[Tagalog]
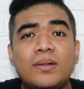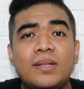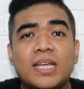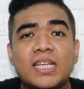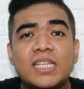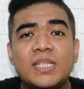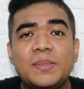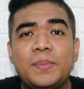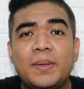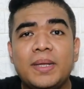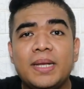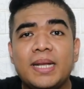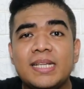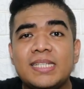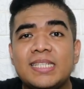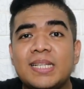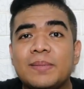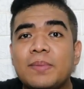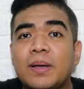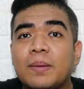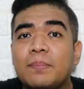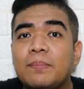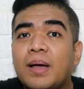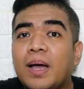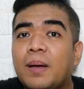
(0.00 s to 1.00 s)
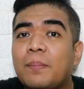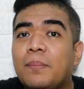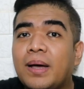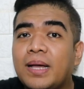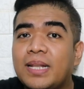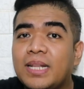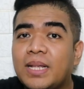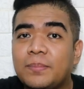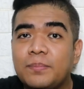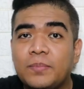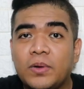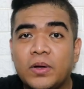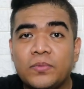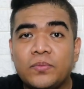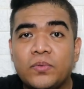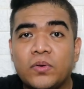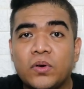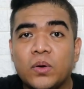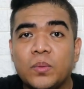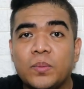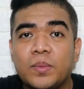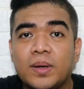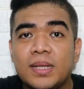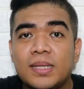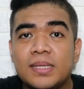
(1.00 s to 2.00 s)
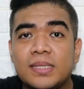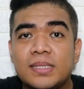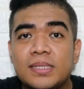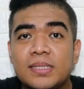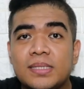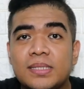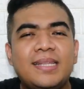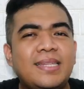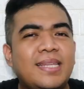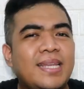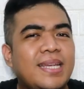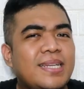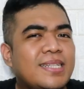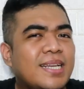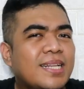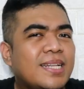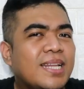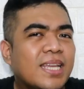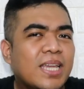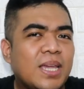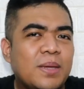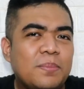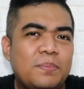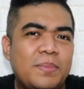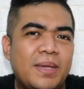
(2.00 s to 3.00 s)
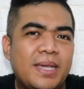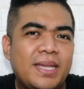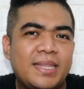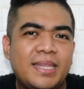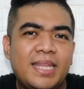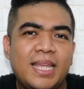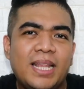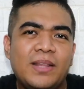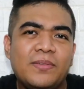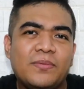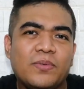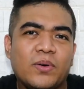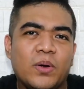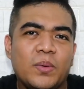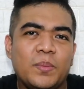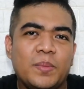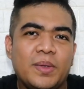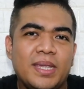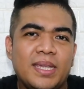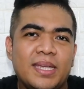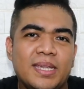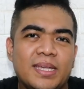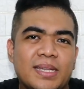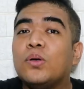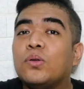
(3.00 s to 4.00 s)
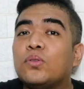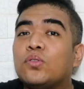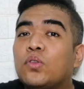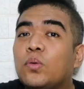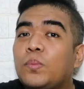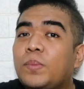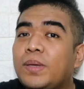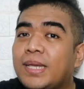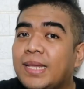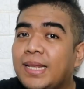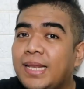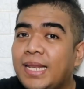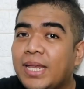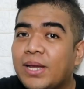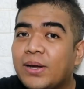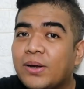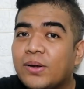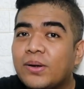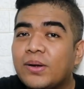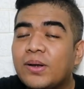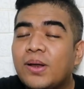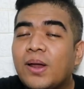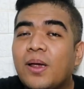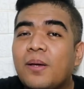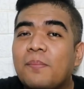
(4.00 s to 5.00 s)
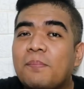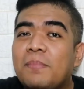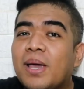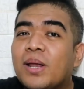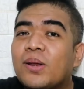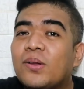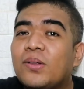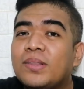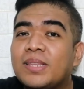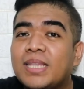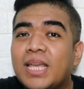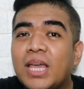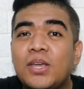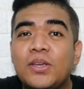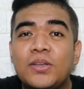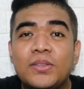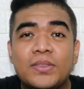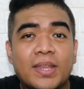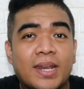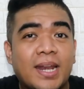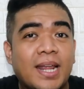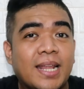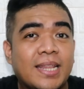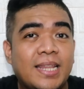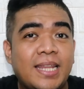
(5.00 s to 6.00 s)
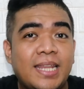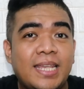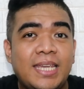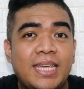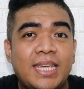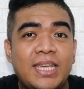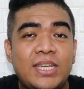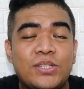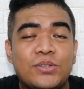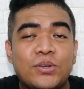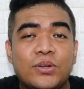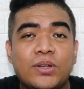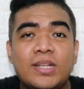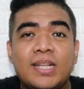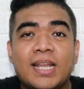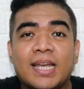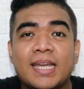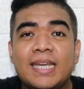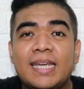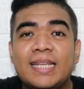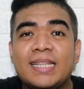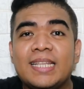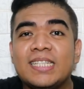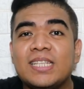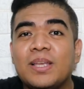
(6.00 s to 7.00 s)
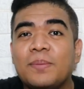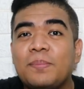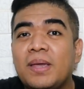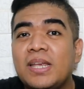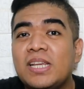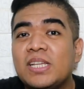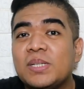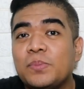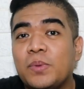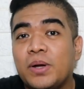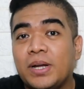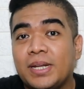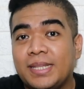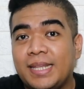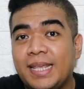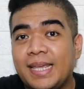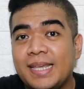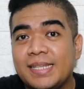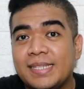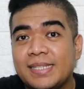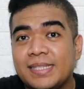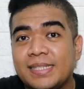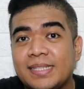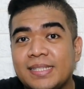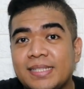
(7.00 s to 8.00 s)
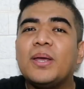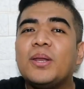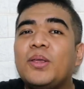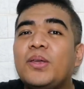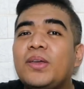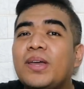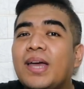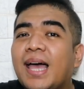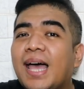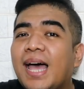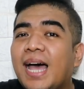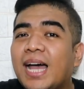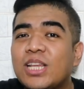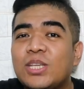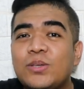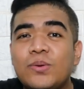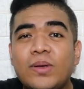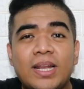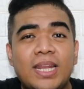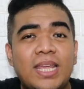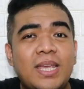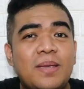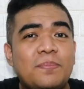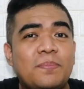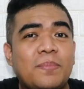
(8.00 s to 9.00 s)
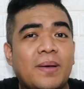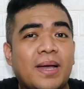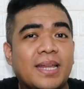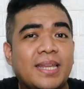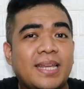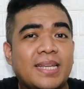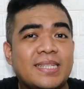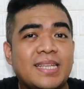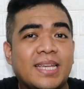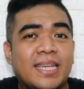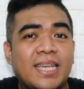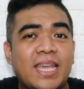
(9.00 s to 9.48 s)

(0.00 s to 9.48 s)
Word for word: ako na experience na pagbaba ng performance, hindi siya naging big deal for me. So to be clear, meron tayong throttling issue na nakita sa benchmark test. Pero yung actual impact niya